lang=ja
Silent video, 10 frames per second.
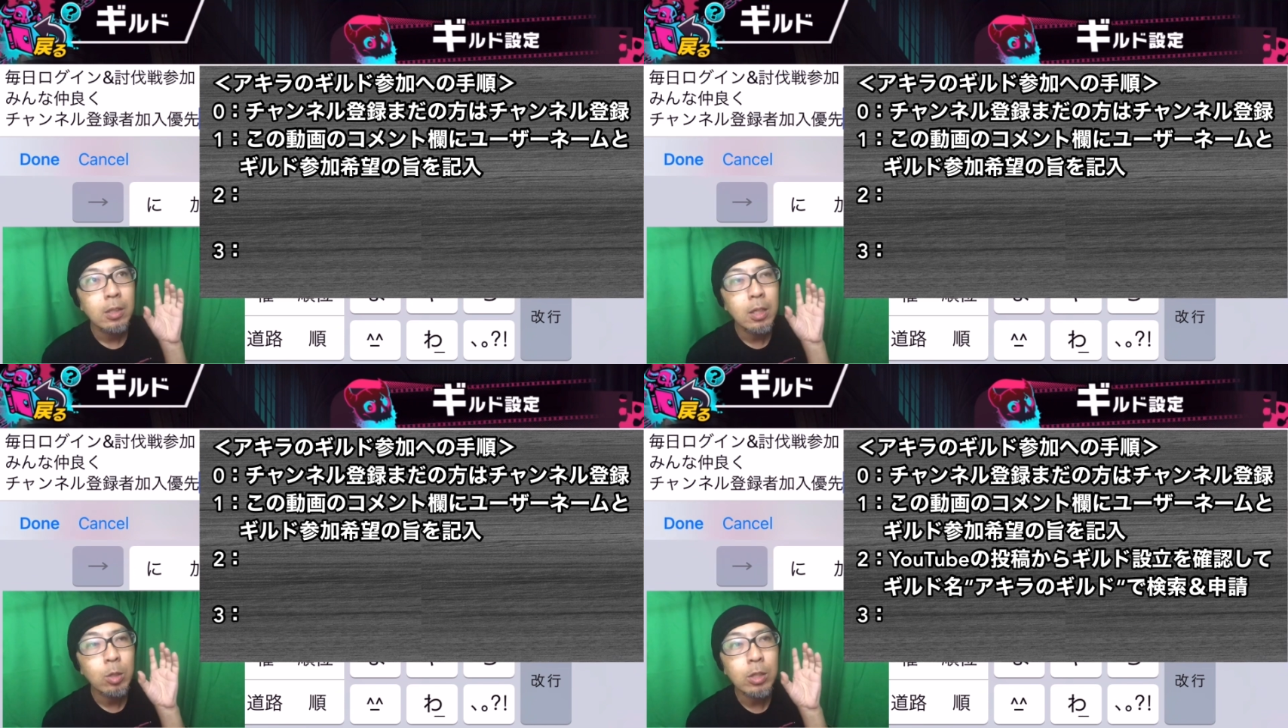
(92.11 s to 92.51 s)

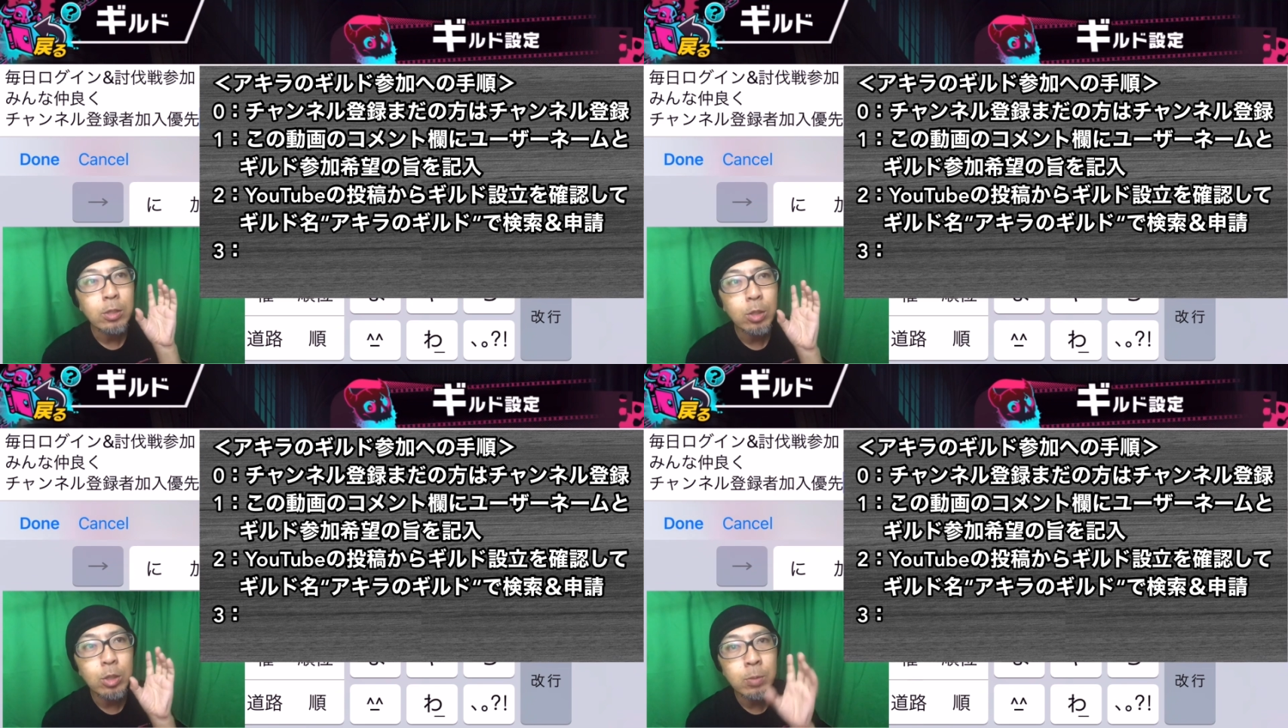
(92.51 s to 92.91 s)
ギルド
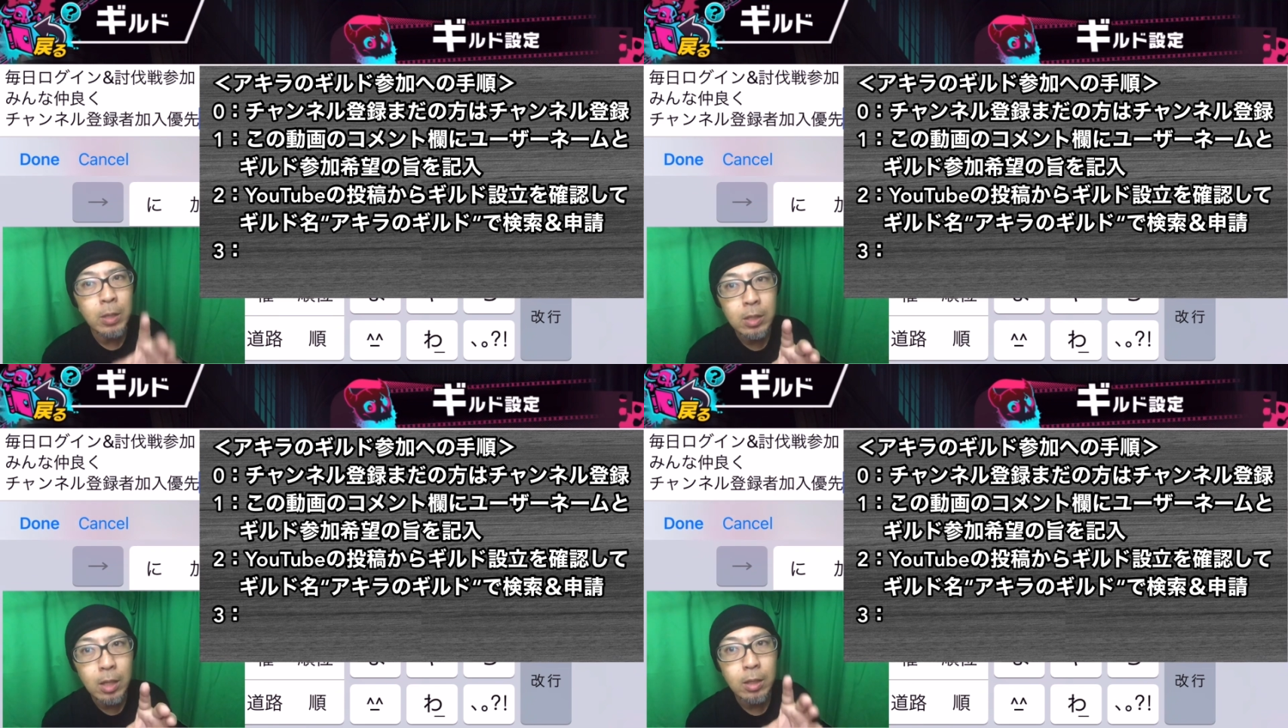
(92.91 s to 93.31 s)
設立し
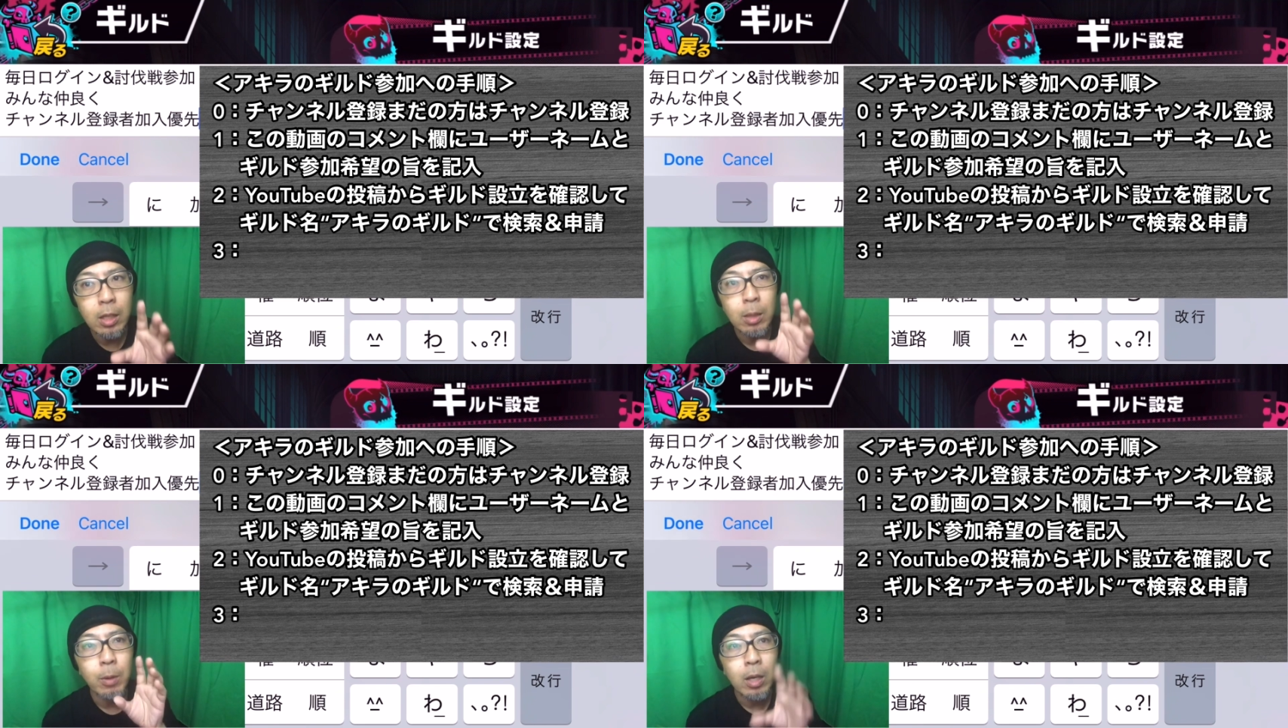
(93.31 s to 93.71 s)
ましたって
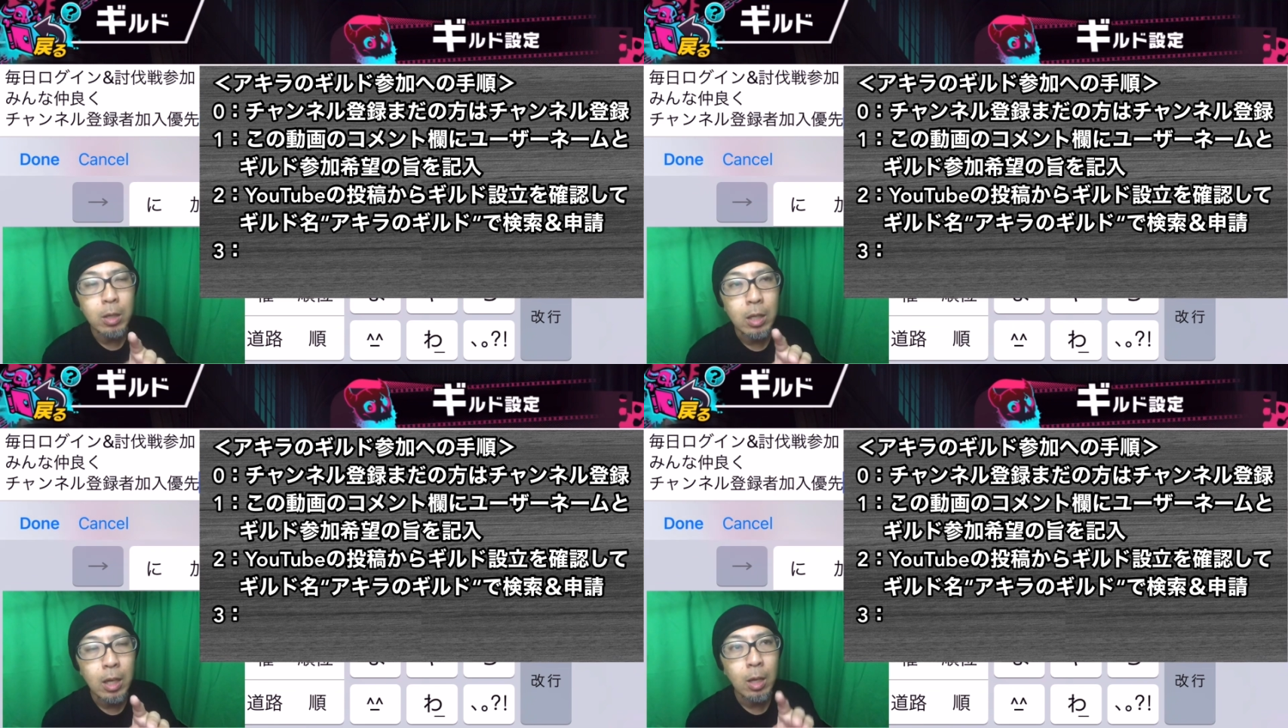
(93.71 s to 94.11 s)
なった場合、
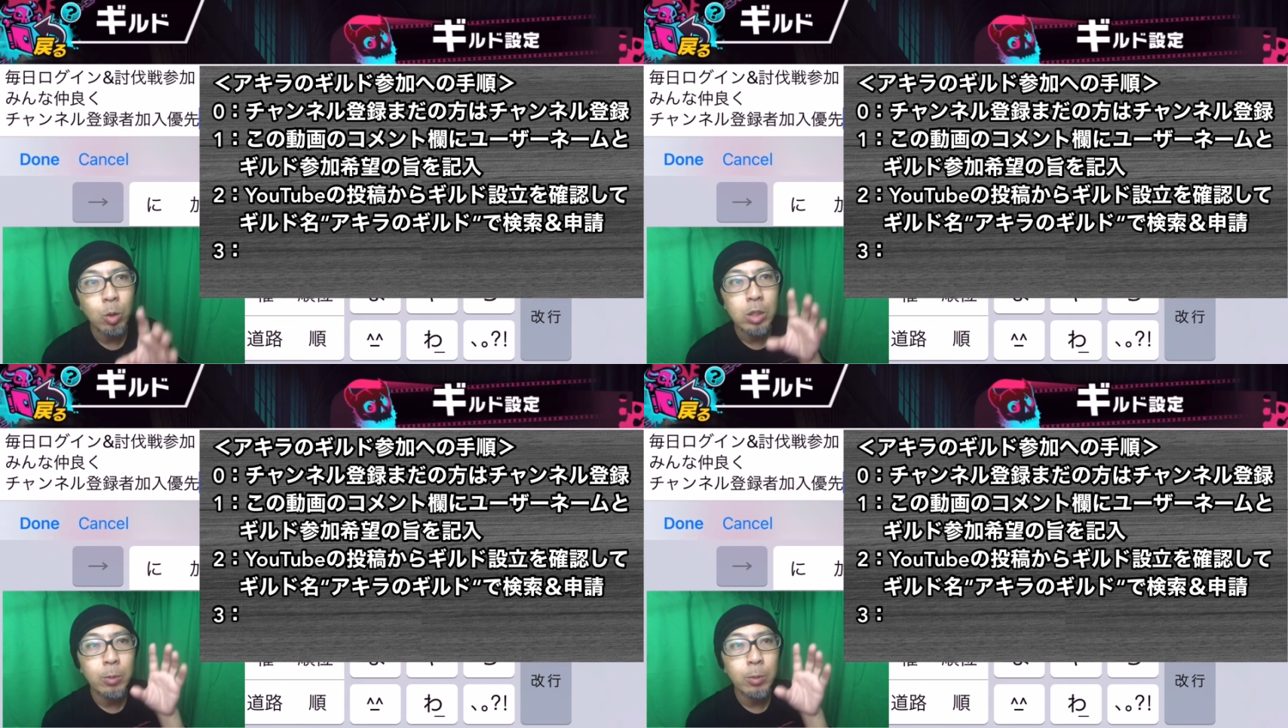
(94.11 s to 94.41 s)
えこ